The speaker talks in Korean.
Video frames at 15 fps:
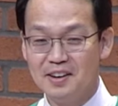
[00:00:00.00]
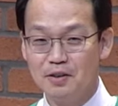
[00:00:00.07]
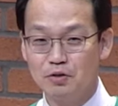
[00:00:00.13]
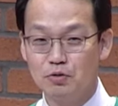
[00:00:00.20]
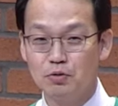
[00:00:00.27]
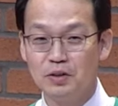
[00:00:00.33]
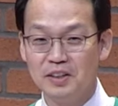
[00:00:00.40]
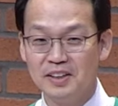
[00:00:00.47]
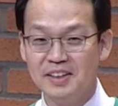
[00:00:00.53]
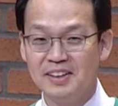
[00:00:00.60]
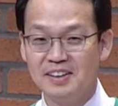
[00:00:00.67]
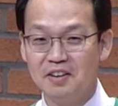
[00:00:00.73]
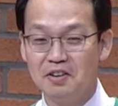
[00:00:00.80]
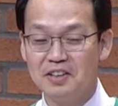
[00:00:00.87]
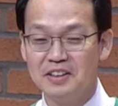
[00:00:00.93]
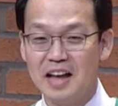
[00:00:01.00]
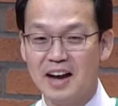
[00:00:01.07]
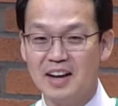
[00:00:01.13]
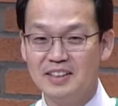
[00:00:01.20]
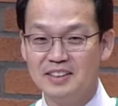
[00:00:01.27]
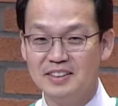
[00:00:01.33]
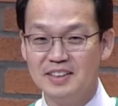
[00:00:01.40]
주일 어디
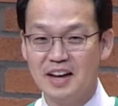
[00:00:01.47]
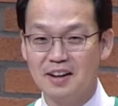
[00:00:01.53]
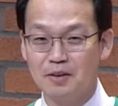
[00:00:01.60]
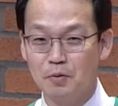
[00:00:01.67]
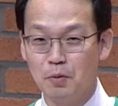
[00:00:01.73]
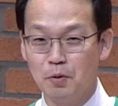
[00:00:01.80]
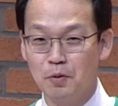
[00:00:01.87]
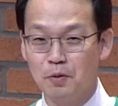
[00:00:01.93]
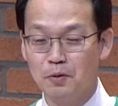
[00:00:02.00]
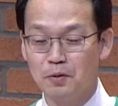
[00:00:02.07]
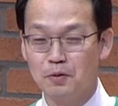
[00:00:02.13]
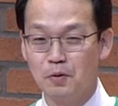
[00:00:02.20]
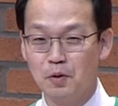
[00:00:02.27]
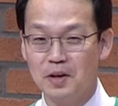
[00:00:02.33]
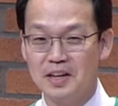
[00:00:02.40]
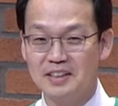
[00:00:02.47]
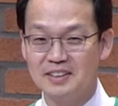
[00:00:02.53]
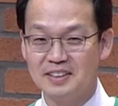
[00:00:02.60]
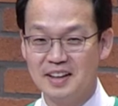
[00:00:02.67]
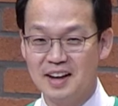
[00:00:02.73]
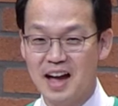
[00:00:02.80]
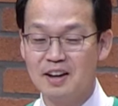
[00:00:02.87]
나가시지 않고 교회
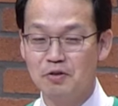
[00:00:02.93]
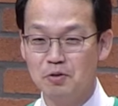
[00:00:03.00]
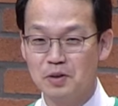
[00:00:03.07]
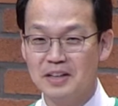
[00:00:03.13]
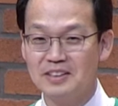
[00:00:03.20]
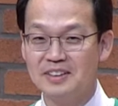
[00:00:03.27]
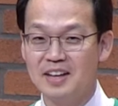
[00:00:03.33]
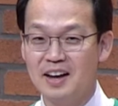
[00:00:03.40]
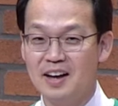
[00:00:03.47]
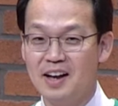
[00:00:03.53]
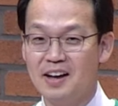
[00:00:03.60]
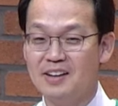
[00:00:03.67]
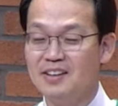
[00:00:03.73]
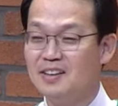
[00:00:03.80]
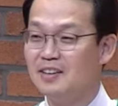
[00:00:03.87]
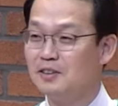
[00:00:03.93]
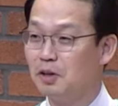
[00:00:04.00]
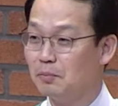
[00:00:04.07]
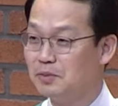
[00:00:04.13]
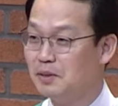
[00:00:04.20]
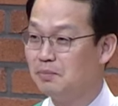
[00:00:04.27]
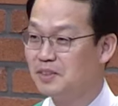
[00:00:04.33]
계시다 학교 계시다가
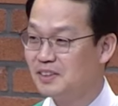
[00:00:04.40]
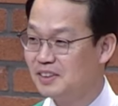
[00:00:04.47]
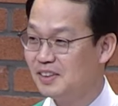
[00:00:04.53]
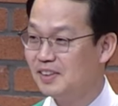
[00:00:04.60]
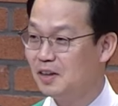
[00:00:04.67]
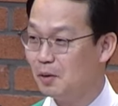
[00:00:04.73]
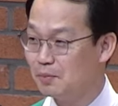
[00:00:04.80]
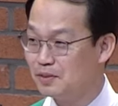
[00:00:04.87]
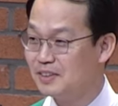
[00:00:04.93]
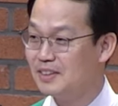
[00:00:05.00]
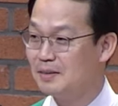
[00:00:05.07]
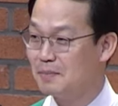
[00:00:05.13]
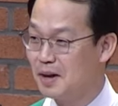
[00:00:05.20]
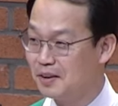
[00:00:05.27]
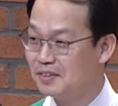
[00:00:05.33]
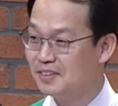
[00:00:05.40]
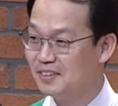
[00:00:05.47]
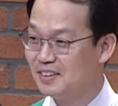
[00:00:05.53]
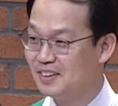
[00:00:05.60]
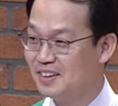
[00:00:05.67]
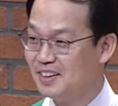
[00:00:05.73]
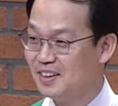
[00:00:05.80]
점심 드실 때 없으시면
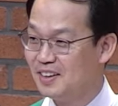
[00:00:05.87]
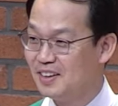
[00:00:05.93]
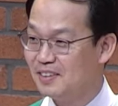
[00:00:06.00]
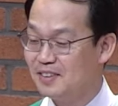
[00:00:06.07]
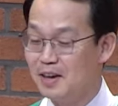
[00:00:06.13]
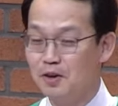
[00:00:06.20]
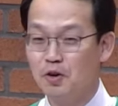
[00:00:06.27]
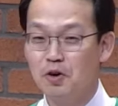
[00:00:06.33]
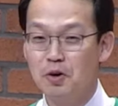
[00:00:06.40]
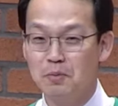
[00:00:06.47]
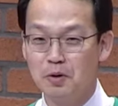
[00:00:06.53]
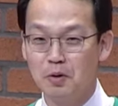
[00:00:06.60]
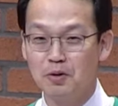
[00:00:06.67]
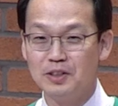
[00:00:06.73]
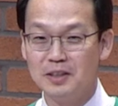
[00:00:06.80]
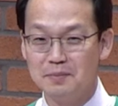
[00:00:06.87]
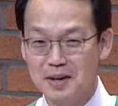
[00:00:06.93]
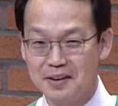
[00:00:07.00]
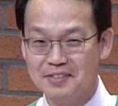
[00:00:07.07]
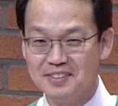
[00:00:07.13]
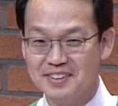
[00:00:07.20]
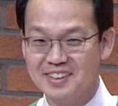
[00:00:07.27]
세교협으로
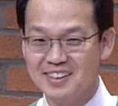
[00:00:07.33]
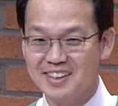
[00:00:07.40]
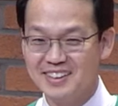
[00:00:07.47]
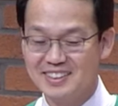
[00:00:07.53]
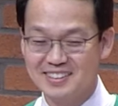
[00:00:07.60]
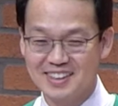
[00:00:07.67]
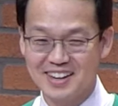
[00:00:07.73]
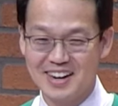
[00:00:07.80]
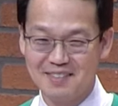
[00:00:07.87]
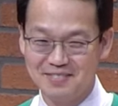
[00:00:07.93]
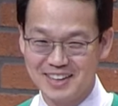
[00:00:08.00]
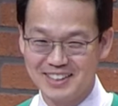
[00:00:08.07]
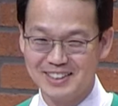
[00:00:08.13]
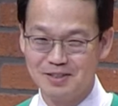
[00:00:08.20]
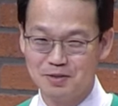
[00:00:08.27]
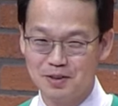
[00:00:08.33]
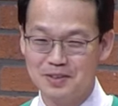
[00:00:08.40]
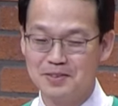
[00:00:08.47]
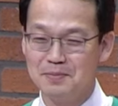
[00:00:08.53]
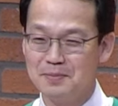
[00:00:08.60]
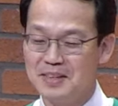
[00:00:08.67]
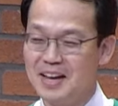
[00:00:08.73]
오시면 식사를 함께 하실 수
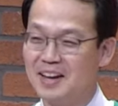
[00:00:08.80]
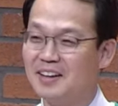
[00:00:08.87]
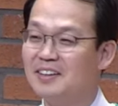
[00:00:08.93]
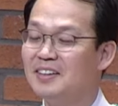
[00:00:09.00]
있습니다.